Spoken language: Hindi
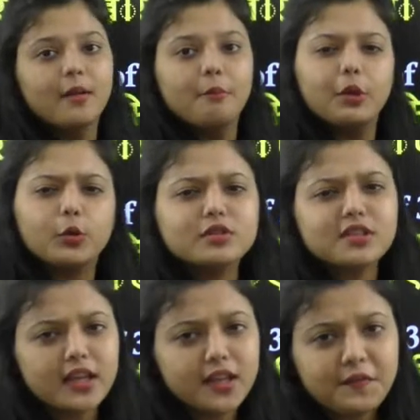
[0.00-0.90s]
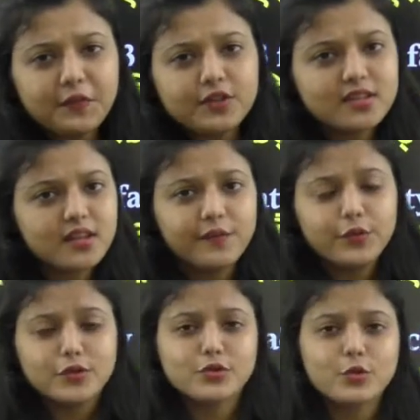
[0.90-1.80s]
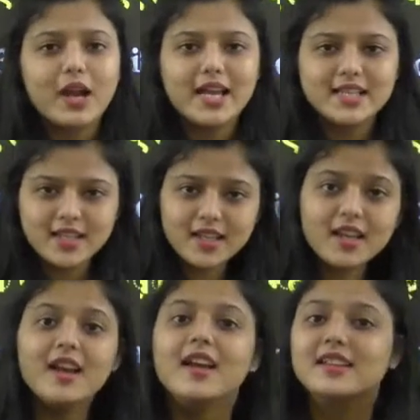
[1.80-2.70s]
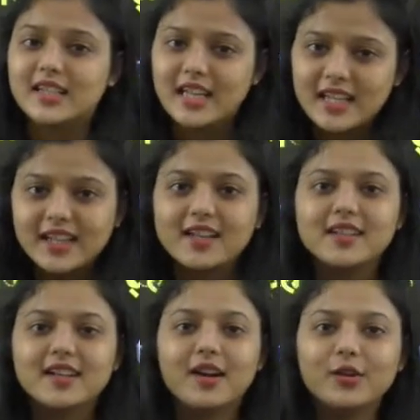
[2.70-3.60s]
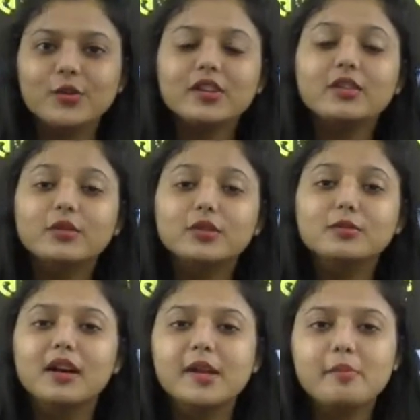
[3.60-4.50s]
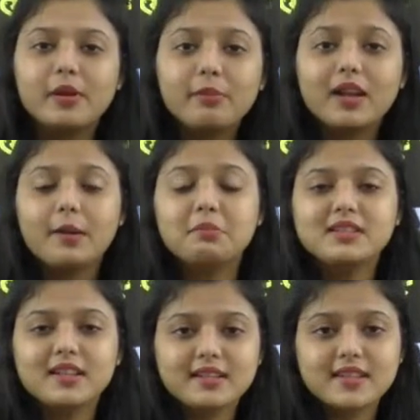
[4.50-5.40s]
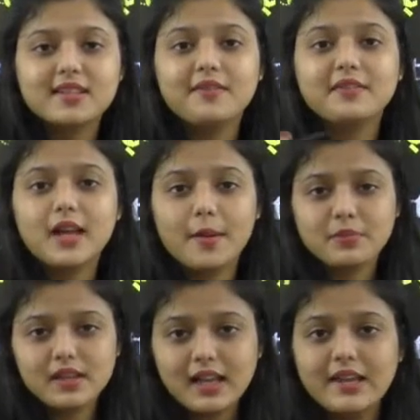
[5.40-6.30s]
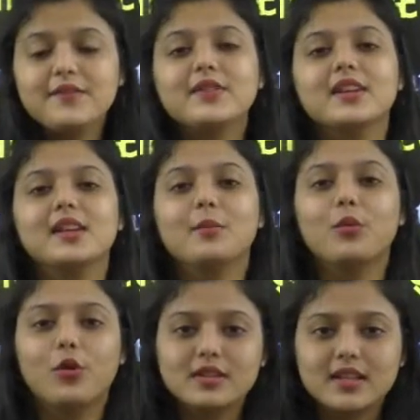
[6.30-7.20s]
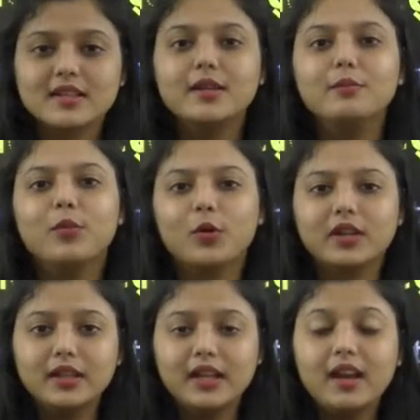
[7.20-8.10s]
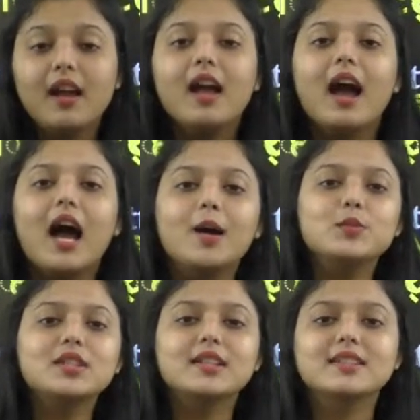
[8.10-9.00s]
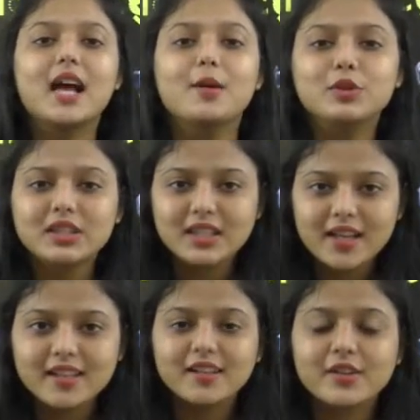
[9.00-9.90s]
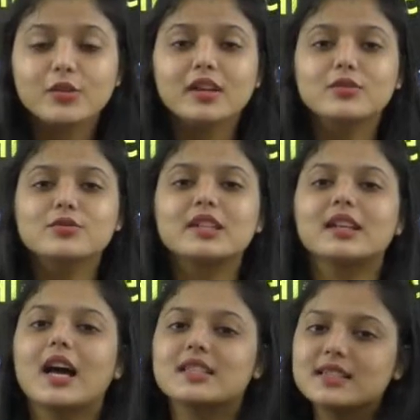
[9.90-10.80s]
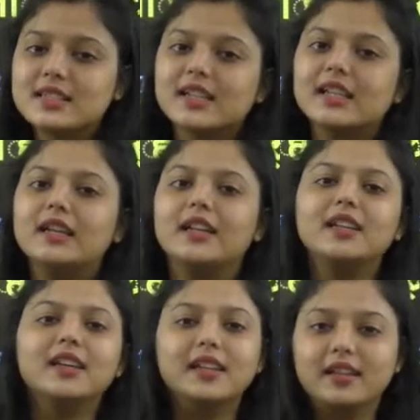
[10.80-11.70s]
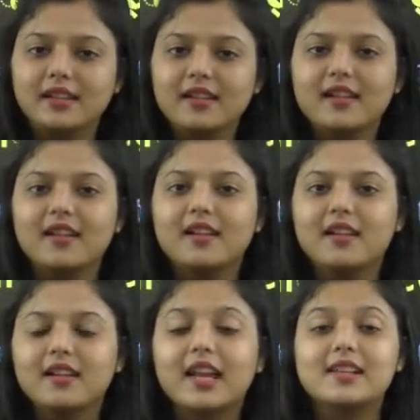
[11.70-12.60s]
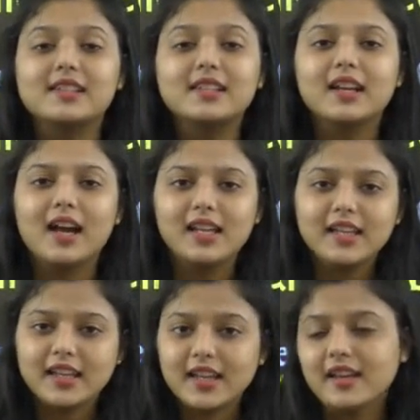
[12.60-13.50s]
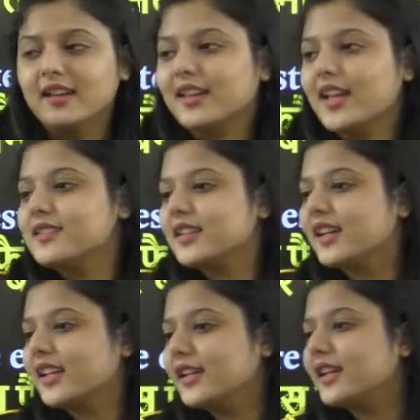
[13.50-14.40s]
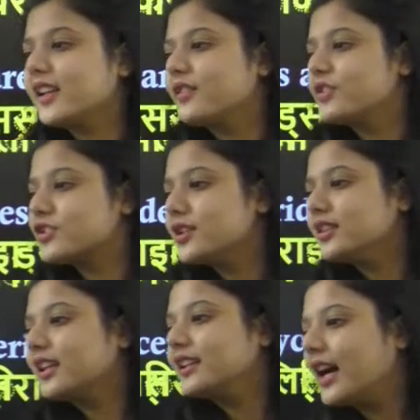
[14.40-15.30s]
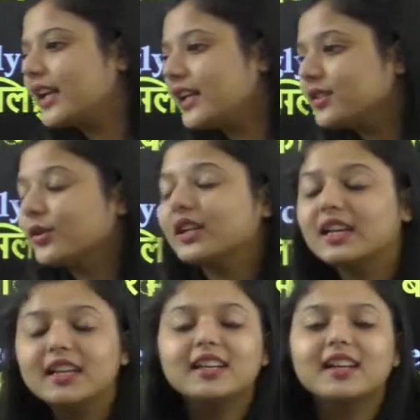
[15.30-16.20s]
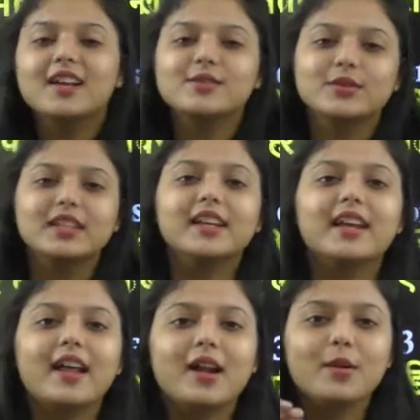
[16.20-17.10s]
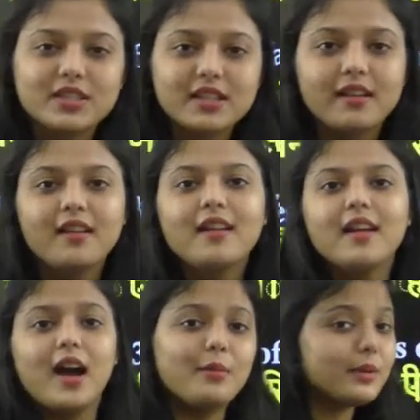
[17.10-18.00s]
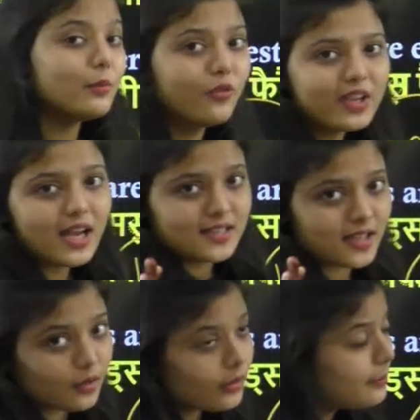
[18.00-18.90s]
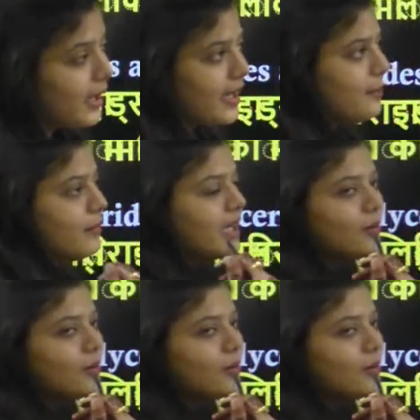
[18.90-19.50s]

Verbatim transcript: बिल्कुल जाएंगे फर्स्ट डे फर्स्ट शो ऐसे ही डेली याद रखा करोगे क्योंकि तुम्हारे पेपर आपकी सक्सेस आप, आपकी लाइफ के लिए बहुत ज़्यादा इंपॉर्टेंट है आप जिस एग्ज़ाम की तैयारी कर रहे हो अगर उसकी क्लासेस ही अटेंड नहीं करी कैसे निकालेंगे कैसे करेंगे रिविजन तैयारी तो डेली क्लास होती है ग्यारह बजे अभी मूवी आ जाए कोई भाई मेरी